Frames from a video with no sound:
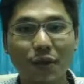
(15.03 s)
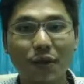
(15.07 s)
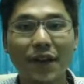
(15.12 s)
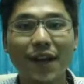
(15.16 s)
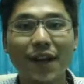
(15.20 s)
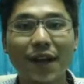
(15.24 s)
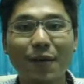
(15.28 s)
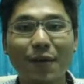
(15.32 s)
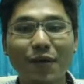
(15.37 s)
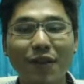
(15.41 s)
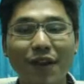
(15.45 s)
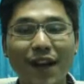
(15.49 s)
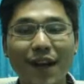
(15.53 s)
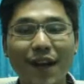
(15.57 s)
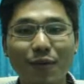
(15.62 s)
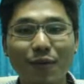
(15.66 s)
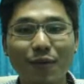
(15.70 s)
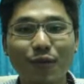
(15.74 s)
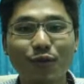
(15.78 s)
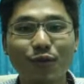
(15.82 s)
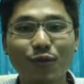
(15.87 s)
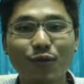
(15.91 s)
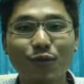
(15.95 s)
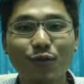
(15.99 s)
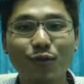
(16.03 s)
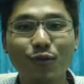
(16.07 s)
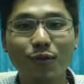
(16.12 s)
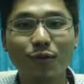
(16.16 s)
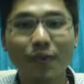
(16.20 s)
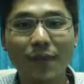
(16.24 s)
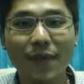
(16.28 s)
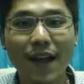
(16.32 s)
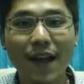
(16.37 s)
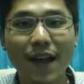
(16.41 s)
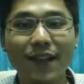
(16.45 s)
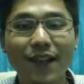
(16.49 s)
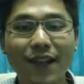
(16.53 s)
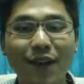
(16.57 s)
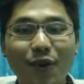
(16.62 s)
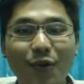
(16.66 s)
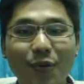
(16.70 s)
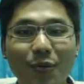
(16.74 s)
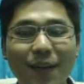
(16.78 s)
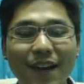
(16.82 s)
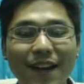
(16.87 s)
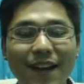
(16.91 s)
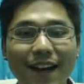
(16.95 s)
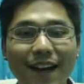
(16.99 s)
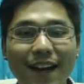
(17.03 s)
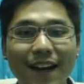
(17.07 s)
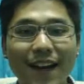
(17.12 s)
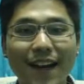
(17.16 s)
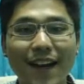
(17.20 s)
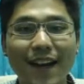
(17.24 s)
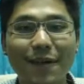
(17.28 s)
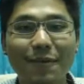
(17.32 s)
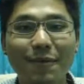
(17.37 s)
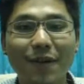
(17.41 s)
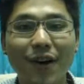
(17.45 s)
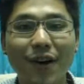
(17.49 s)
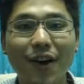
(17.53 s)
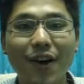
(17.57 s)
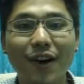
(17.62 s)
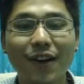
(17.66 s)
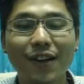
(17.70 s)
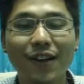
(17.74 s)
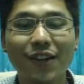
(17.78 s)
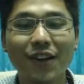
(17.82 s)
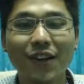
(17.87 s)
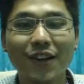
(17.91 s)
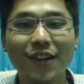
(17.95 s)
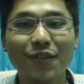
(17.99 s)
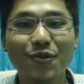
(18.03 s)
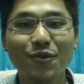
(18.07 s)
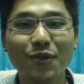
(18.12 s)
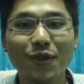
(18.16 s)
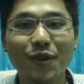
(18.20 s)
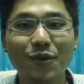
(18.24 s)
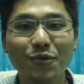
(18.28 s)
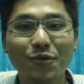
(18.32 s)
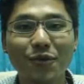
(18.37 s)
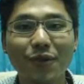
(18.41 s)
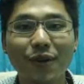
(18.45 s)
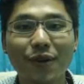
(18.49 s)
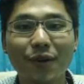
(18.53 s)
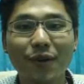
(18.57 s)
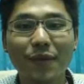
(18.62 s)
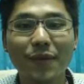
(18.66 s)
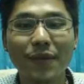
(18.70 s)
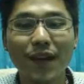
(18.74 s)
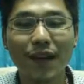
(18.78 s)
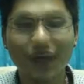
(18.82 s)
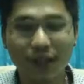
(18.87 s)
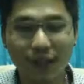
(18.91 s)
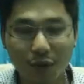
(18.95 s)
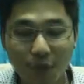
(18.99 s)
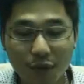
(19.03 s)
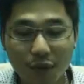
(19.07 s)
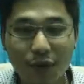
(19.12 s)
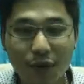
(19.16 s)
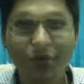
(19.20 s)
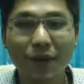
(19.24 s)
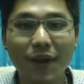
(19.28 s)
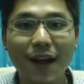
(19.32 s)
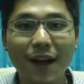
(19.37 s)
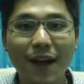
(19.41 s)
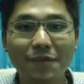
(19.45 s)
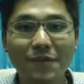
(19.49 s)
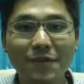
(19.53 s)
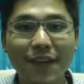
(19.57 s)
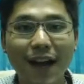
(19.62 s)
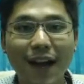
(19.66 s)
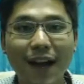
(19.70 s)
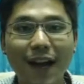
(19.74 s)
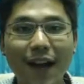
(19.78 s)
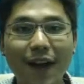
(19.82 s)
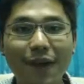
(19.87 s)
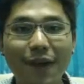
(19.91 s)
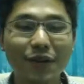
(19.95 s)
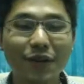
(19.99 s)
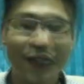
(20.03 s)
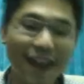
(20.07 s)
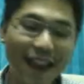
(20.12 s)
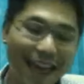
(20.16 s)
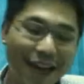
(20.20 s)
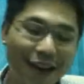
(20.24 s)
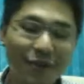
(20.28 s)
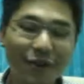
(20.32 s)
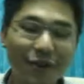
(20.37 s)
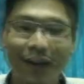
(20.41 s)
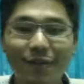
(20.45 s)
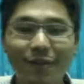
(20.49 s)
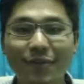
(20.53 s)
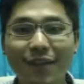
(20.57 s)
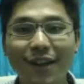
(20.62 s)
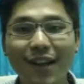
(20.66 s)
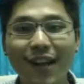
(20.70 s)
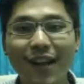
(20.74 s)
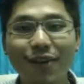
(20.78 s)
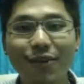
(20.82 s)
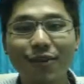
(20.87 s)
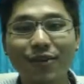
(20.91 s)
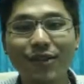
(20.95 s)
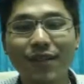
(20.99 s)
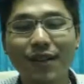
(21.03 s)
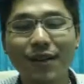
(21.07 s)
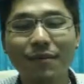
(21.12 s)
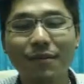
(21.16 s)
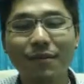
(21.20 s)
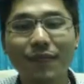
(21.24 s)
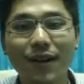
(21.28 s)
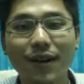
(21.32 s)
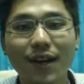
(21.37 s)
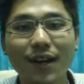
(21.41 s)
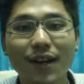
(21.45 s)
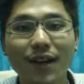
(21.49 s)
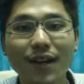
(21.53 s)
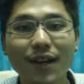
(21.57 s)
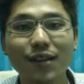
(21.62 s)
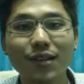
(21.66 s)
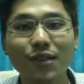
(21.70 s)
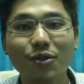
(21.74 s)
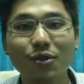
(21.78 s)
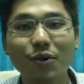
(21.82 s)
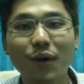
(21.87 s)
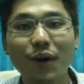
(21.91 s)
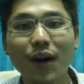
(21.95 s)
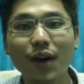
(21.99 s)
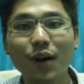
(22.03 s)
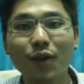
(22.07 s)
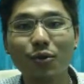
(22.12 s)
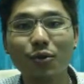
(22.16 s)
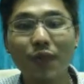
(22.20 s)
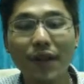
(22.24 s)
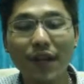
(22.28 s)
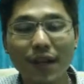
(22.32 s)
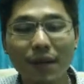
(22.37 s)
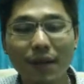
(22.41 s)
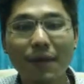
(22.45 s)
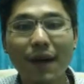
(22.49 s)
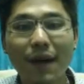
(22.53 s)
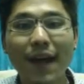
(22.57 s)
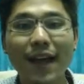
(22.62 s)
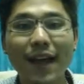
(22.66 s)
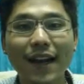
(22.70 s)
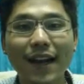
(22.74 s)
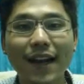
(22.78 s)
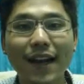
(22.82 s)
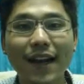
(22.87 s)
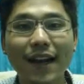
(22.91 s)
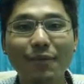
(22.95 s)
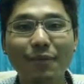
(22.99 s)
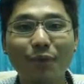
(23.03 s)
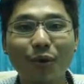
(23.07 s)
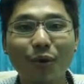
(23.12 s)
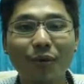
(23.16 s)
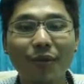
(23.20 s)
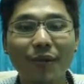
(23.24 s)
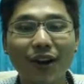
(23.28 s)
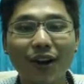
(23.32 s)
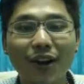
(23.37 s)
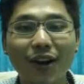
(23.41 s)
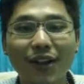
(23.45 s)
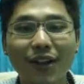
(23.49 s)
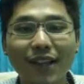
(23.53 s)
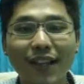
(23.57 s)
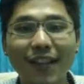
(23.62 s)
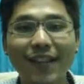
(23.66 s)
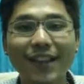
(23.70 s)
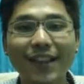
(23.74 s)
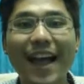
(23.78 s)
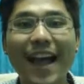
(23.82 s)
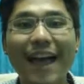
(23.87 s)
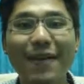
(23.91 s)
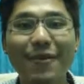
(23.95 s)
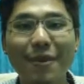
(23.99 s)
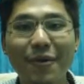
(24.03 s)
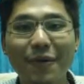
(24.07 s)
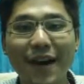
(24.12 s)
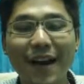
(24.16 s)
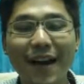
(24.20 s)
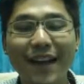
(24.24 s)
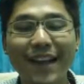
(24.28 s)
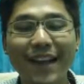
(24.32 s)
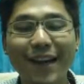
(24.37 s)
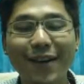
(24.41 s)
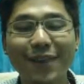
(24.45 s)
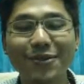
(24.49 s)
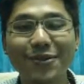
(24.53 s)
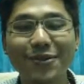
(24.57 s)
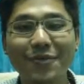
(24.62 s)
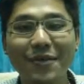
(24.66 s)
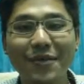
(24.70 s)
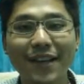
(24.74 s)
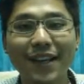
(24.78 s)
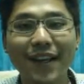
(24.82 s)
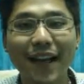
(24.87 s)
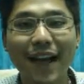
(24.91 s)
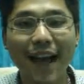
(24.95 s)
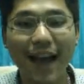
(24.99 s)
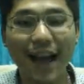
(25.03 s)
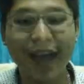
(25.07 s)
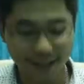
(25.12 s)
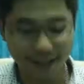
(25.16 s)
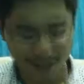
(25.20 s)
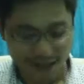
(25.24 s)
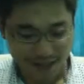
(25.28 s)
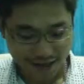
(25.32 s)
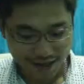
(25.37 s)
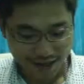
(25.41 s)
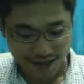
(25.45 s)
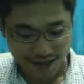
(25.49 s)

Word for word: สวัสดีครับต้อนรับเข้าสู่เบียร์ไซโคพีเดียนะครับก็ตอนนี้อยู่ในช่วงของเบียร์รีวิวนะครับจากคราวที่แล้วนะครับที่เราชิมตัวอูนิไปนะครับผมแล้วก็ทิ้งท้ายไว้ว่าเดี๋ยวเราจะมีการ